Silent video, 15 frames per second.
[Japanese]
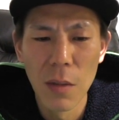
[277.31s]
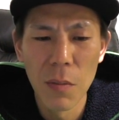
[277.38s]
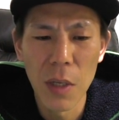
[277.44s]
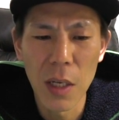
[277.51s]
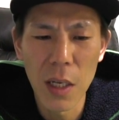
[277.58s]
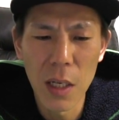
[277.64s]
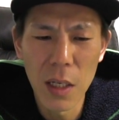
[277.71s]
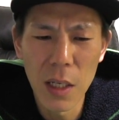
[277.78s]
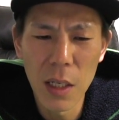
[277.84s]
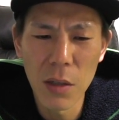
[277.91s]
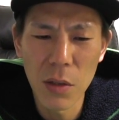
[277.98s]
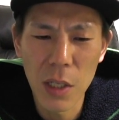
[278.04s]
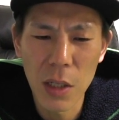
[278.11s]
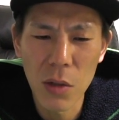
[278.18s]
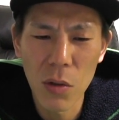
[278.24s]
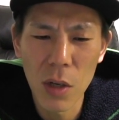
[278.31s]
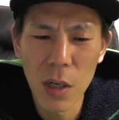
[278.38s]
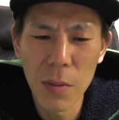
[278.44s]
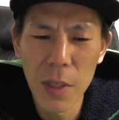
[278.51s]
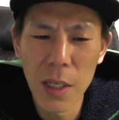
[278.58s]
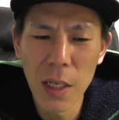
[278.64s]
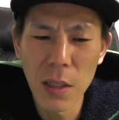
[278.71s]
まあ、ANA のね、
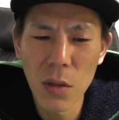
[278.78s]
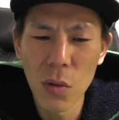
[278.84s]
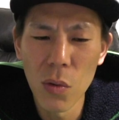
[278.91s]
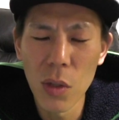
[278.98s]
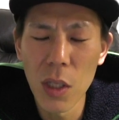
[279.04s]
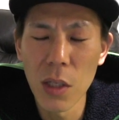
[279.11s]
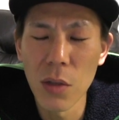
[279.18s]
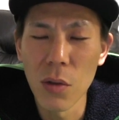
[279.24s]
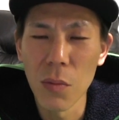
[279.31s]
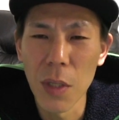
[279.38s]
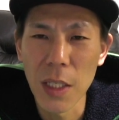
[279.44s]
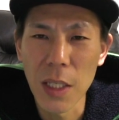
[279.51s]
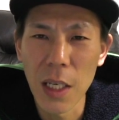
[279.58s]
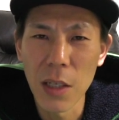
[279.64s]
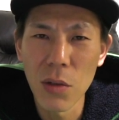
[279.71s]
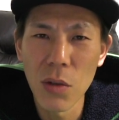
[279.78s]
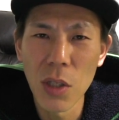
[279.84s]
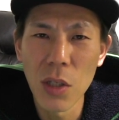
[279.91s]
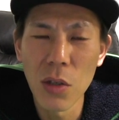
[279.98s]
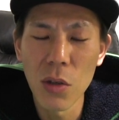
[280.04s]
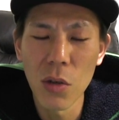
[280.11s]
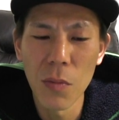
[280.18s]
トラベラーズホテルのまあサイト
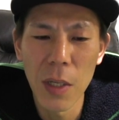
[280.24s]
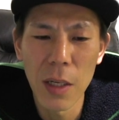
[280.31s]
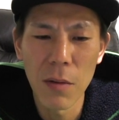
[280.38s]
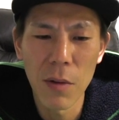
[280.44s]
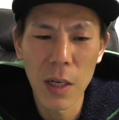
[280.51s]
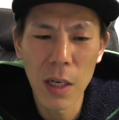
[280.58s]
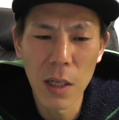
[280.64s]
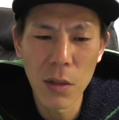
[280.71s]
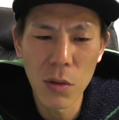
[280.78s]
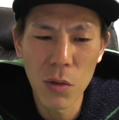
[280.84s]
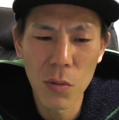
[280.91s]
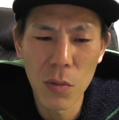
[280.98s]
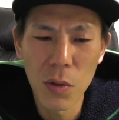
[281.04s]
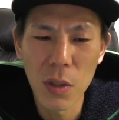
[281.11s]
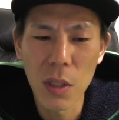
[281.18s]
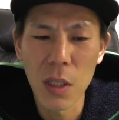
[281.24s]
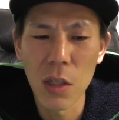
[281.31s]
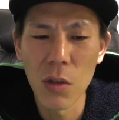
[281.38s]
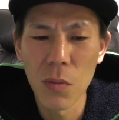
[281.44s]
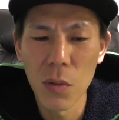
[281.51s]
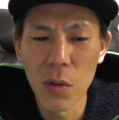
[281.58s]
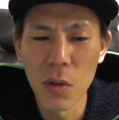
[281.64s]
に行くとまあわかると思うんですけ
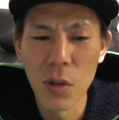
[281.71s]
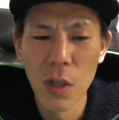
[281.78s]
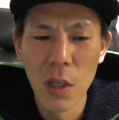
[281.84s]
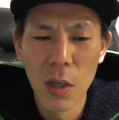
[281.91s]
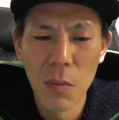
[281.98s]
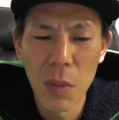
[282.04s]
ども、